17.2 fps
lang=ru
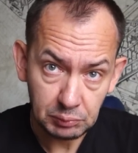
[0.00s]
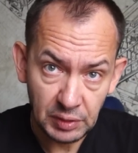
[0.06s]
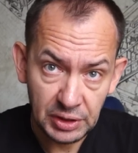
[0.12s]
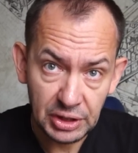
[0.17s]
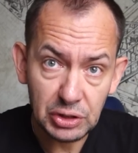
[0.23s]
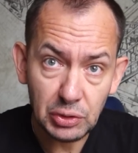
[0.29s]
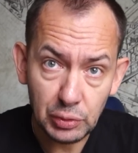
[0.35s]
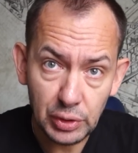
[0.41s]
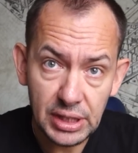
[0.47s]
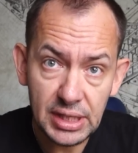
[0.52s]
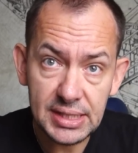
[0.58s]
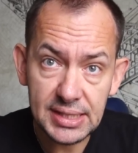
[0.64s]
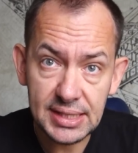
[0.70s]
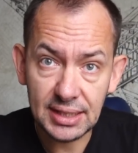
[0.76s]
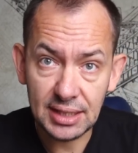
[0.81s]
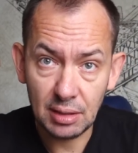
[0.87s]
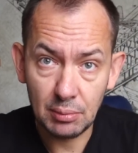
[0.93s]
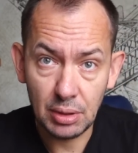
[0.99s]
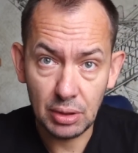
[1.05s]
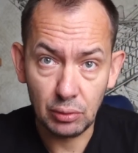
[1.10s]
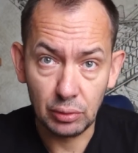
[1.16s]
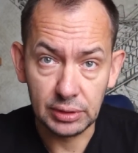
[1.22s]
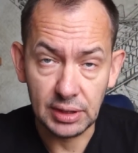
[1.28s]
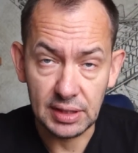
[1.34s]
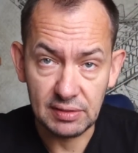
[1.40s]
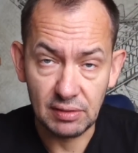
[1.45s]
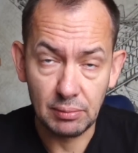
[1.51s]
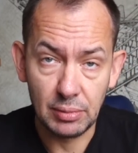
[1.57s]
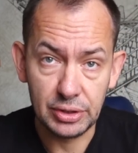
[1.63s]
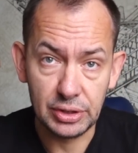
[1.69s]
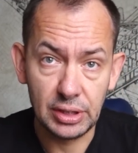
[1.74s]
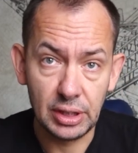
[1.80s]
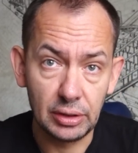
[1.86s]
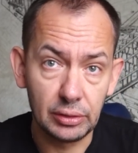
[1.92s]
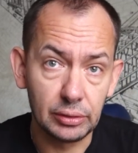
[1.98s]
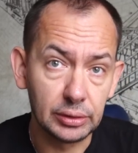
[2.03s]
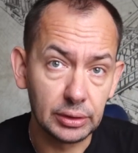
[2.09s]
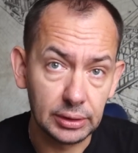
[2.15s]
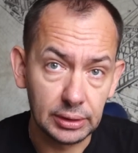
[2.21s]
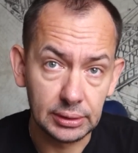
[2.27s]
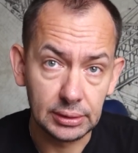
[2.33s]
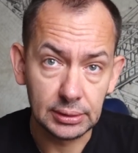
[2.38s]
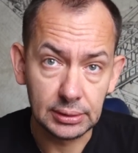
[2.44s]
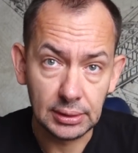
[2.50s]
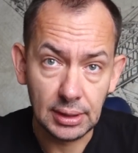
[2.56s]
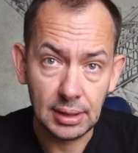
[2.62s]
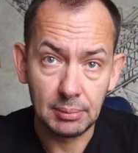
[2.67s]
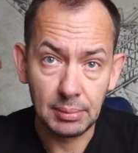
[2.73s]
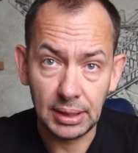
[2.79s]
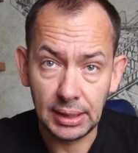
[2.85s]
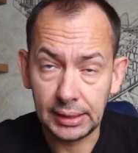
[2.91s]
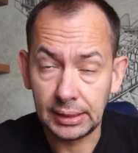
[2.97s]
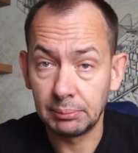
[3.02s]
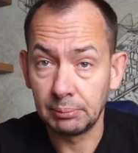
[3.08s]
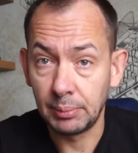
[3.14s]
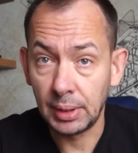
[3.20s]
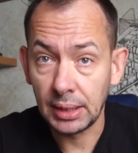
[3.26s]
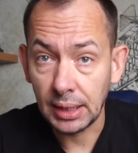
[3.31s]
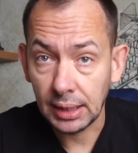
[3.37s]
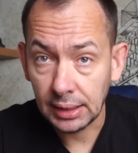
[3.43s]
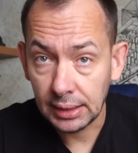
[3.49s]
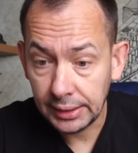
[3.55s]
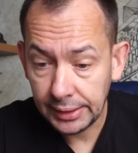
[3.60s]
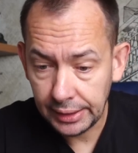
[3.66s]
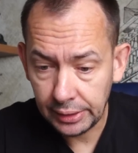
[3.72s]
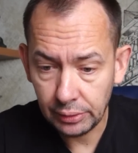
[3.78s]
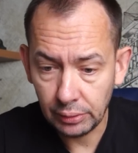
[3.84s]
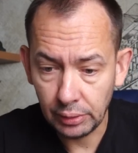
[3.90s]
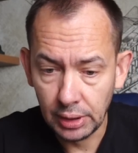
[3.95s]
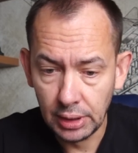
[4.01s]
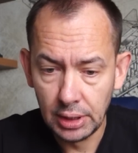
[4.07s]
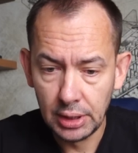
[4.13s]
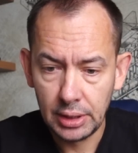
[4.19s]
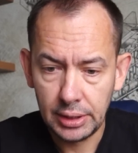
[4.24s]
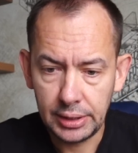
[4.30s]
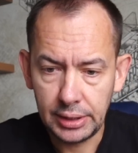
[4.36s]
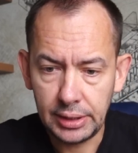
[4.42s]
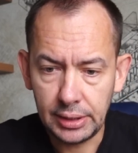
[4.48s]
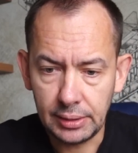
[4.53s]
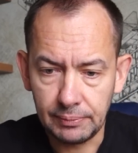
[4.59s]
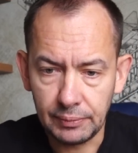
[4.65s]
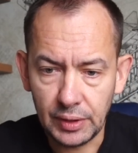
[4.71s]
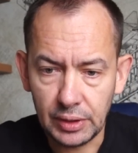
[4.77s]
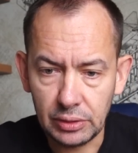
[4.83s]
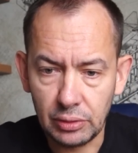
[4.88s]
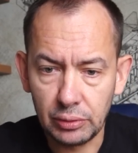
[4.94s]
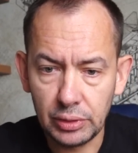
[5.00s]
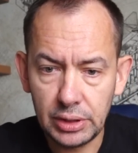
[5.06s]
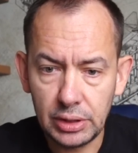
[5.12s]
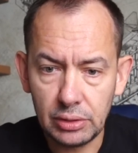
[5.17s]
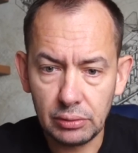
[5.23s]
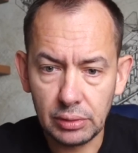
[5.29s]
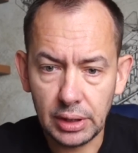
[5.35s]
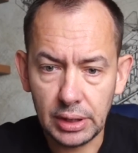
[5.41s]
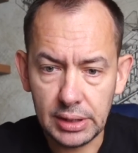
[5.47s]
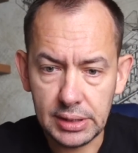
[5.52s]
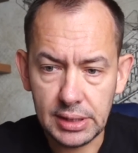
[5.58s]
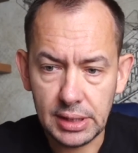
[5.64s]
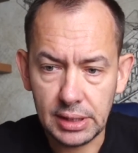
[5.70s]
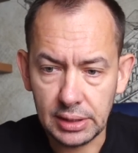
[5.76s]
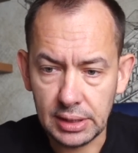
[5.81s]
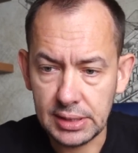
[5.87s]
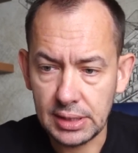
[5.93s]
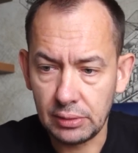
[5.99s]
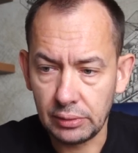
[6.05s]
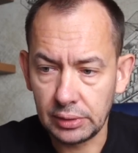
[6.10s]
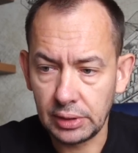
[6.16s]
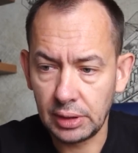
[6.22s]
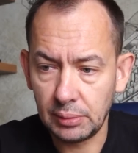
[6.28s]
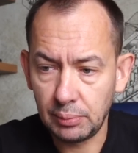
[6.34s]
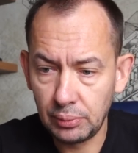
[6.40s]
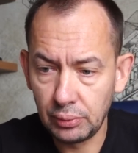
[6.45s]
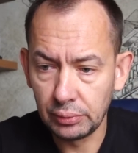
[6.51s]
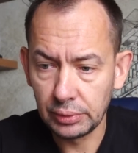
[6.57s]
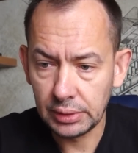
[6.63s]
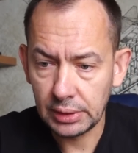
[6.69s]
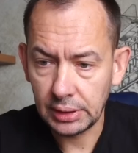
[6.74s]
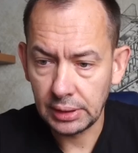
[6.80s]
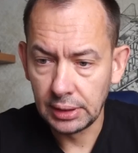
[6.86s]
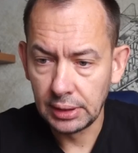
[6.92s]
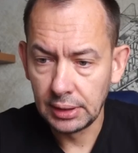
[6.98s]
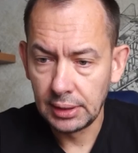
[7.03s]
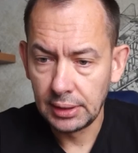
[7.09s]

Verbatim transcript: и другие силы обороны освобождают а, Балаклею и другие украинские населенные пункты,